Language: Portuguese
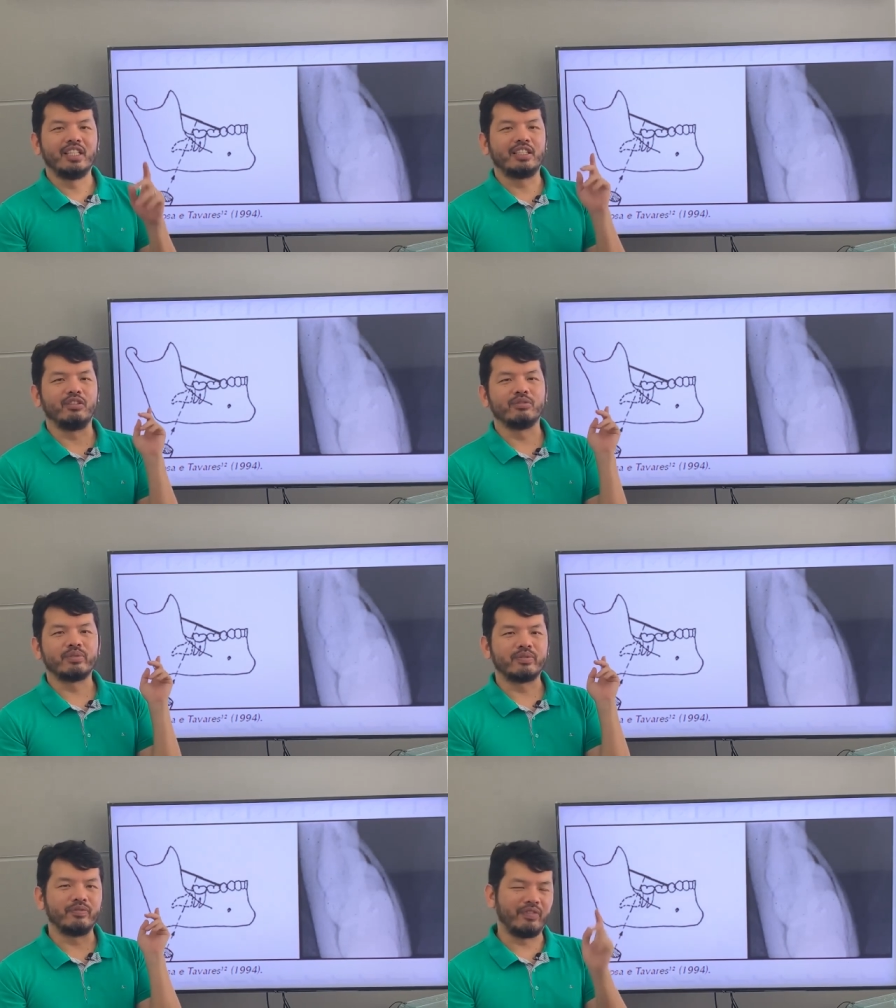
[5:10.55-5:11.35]
Então
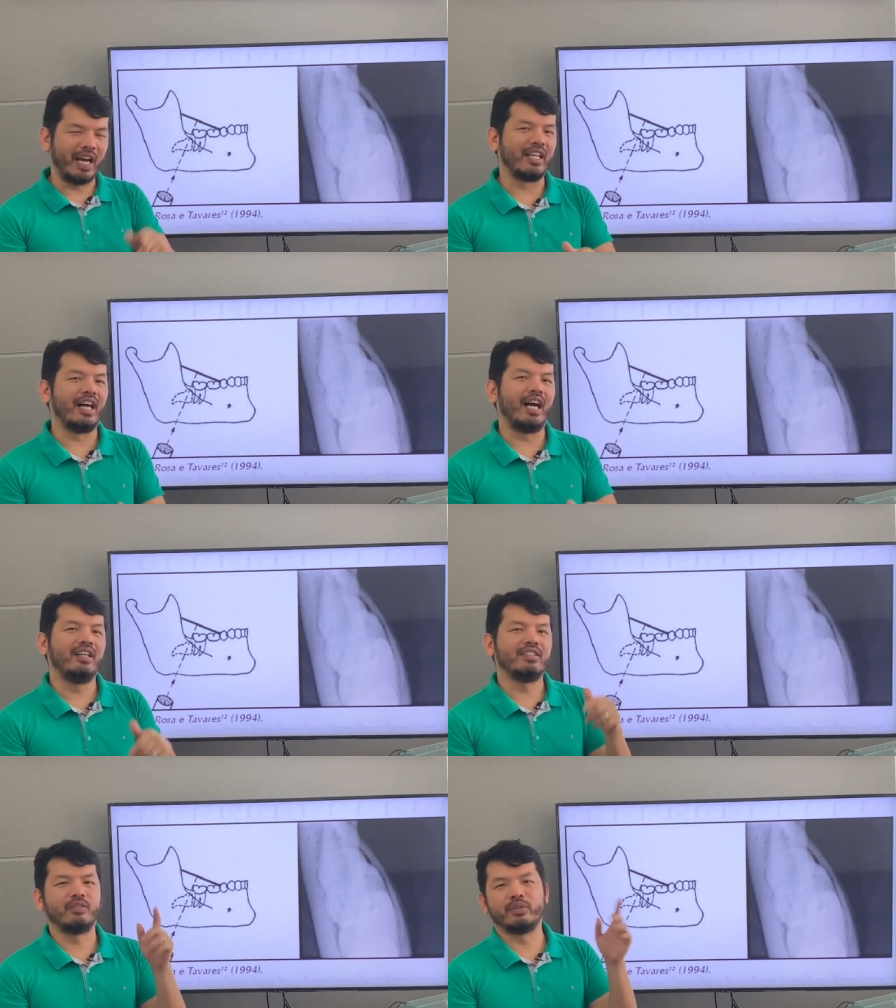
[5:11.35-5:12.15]
vai
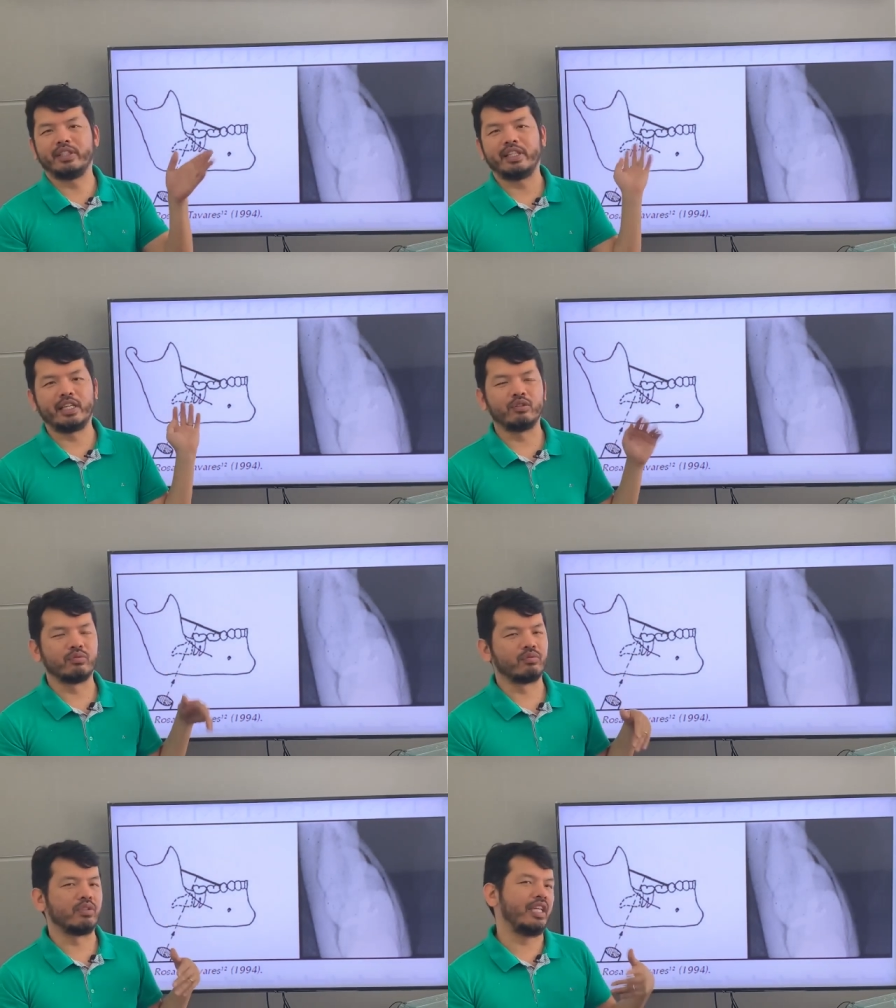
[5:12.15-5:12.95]
lá, se você
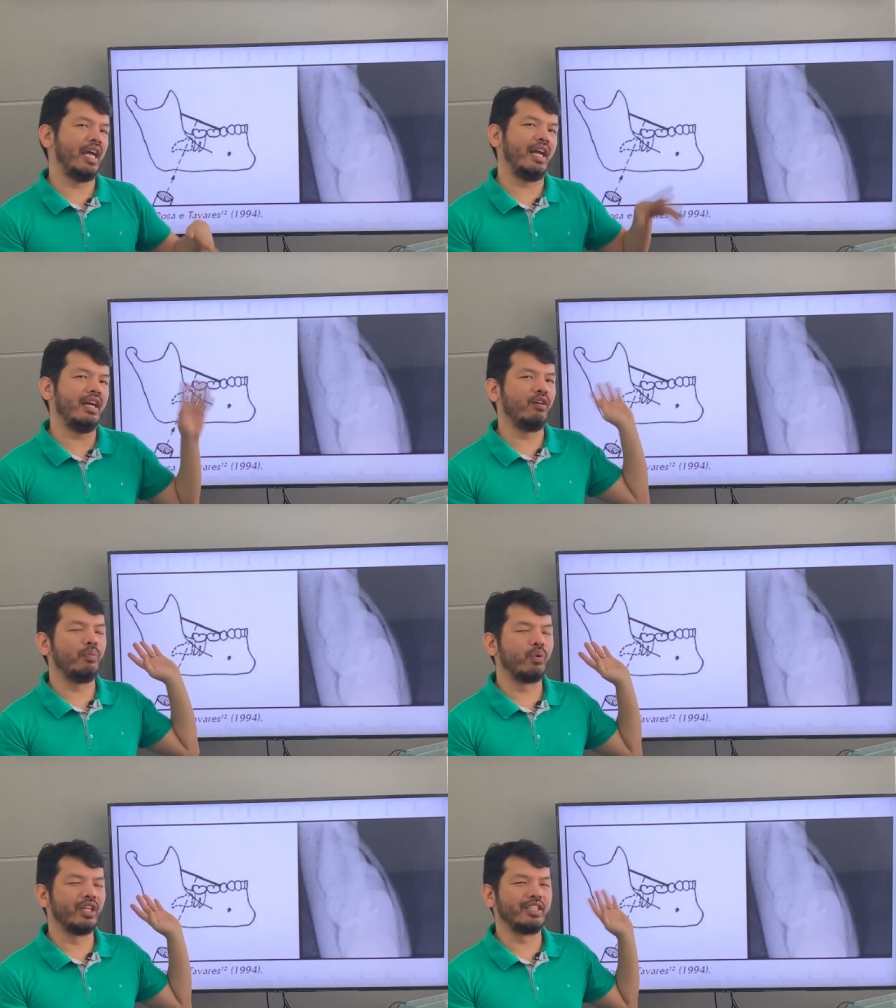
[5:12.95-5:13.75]
tem quer,
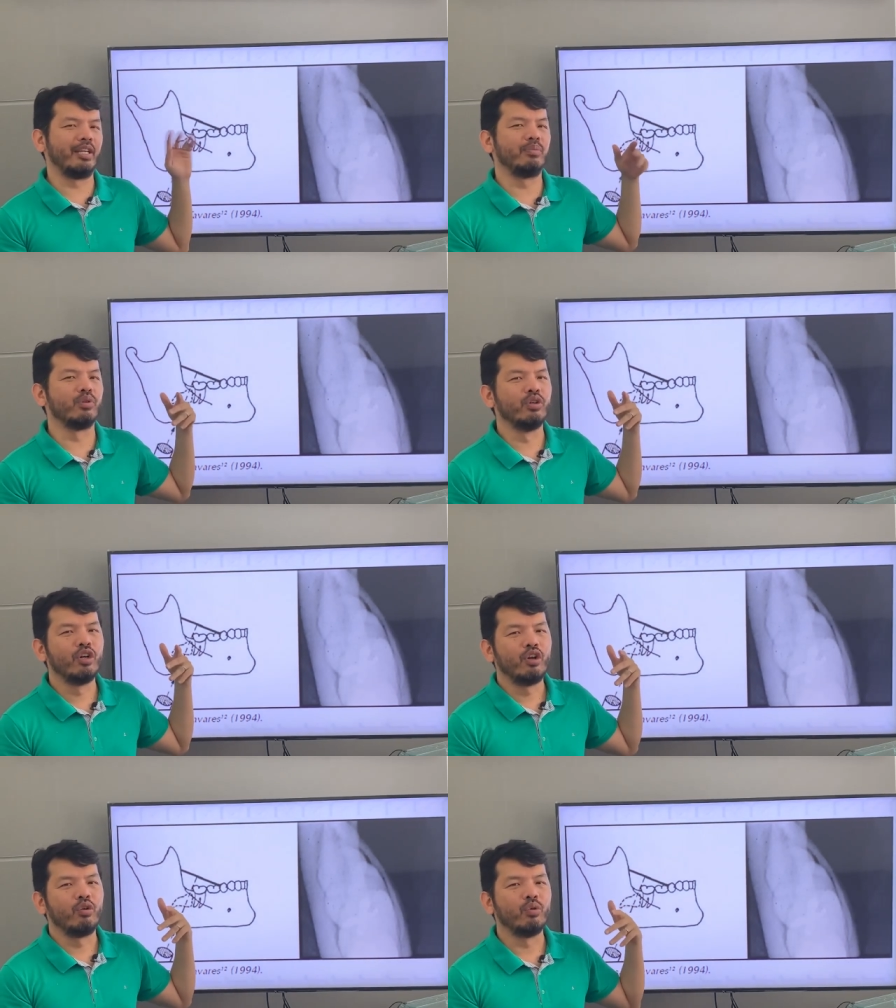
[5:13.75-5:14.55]
por exemplo,
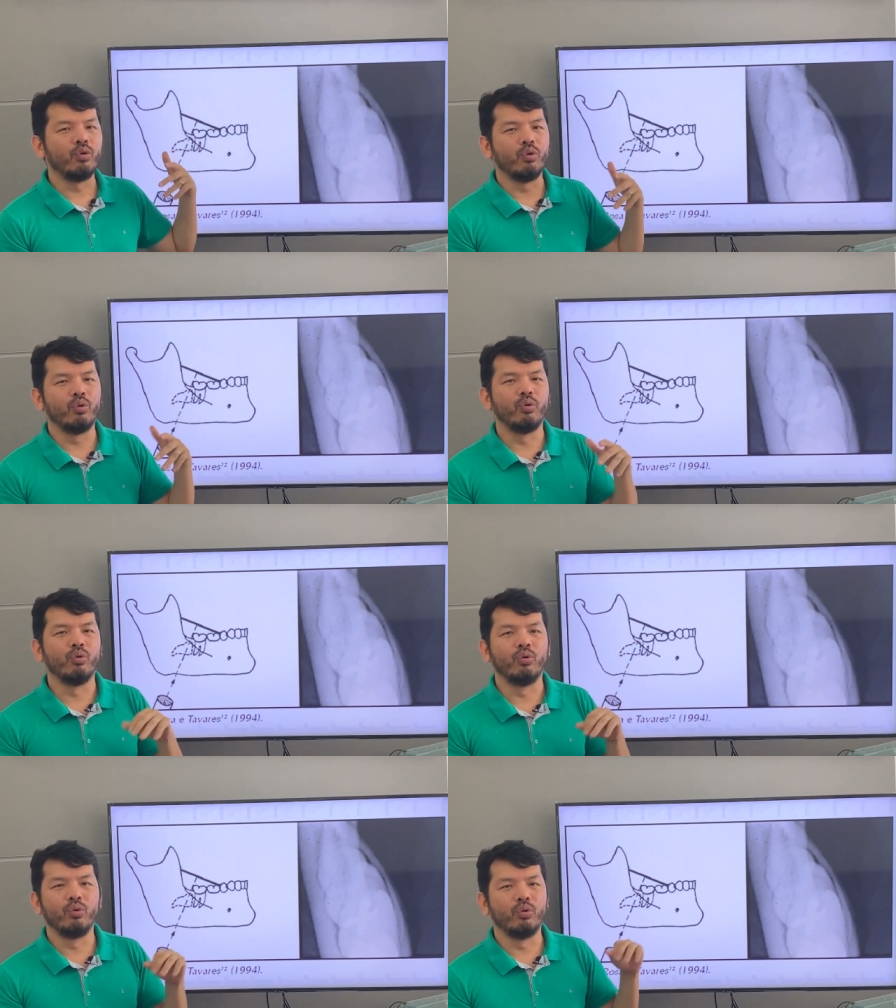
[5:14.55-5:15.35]

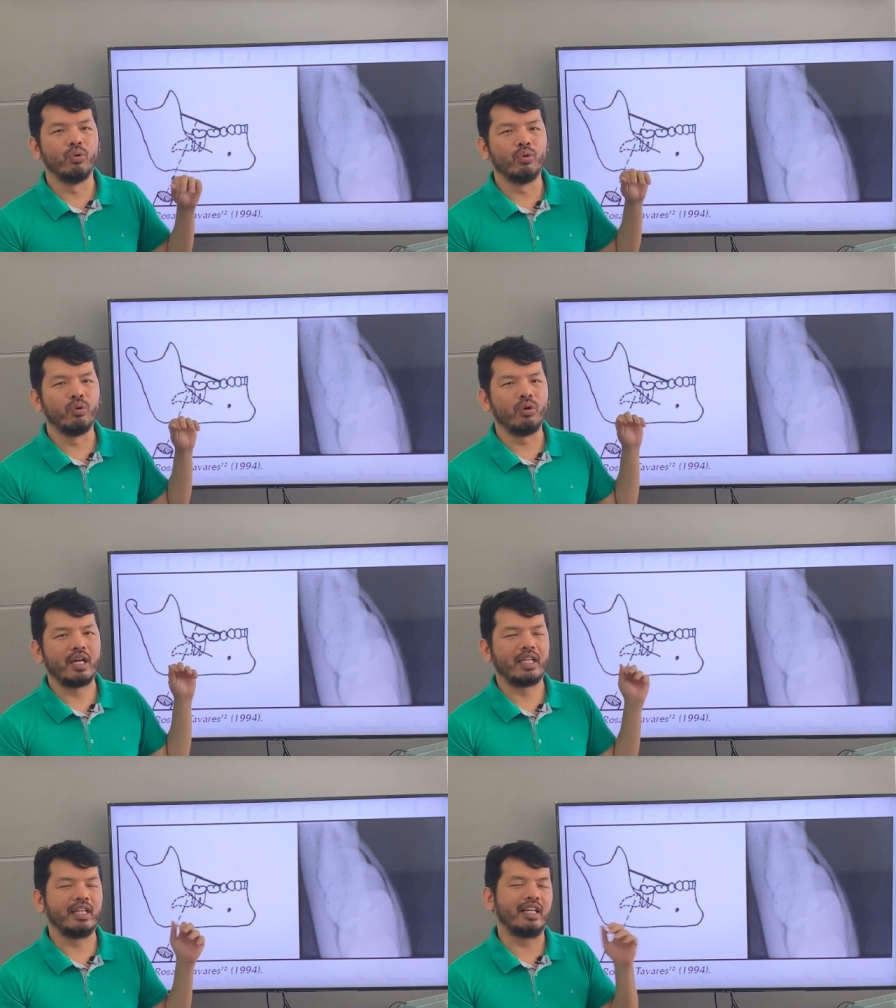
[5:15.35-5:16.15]
o, o
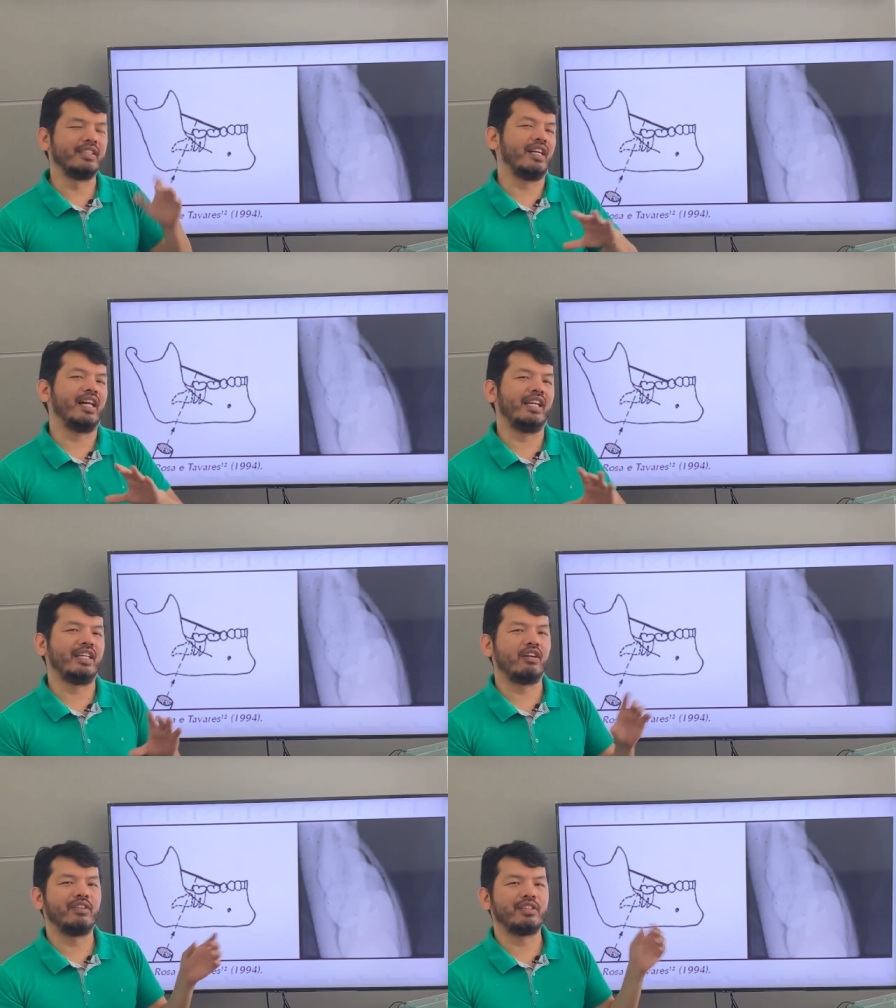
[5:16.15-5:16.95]
aquele can,
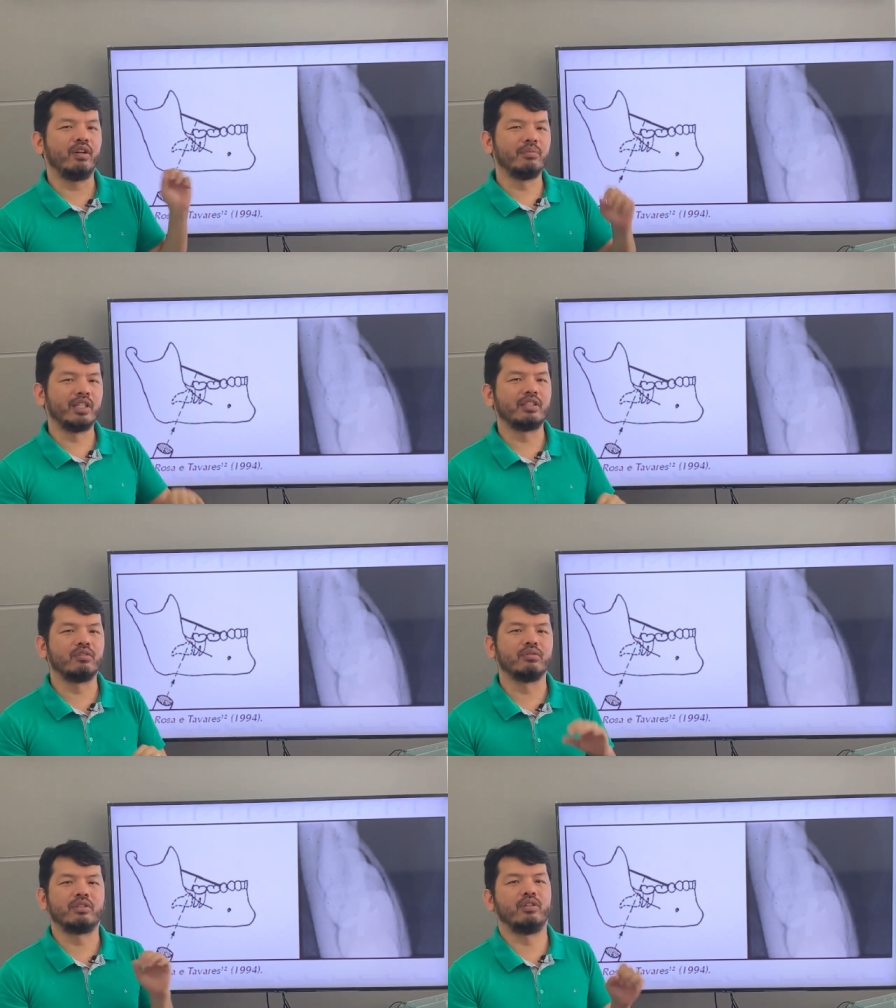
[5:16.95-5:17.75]
calendário vacinal, manda
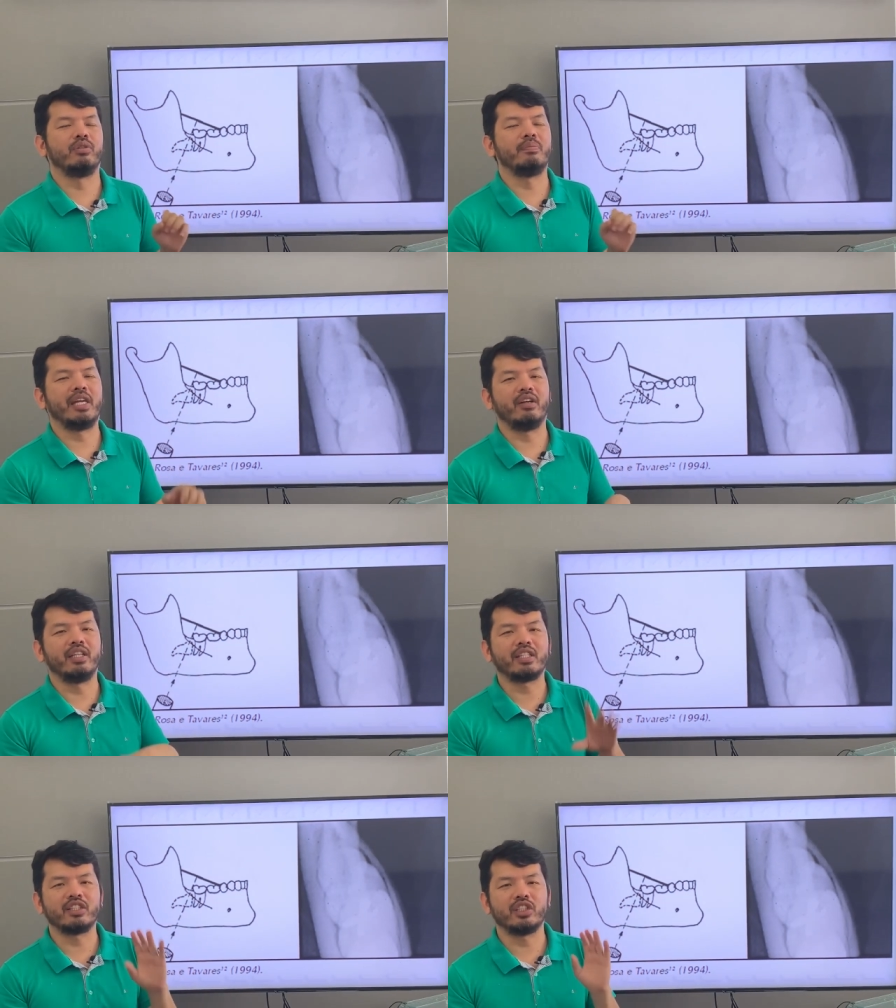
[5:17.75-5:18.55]
o seu e-mail
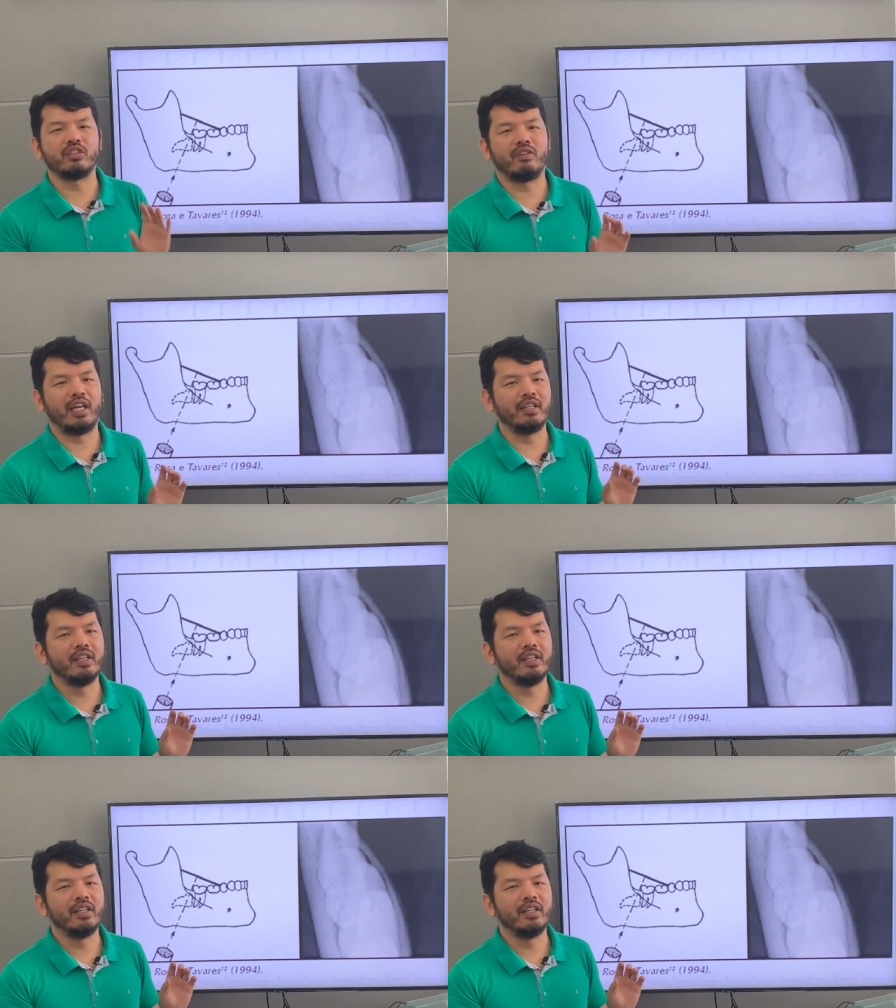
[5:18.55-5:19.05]
aí que a gente vai,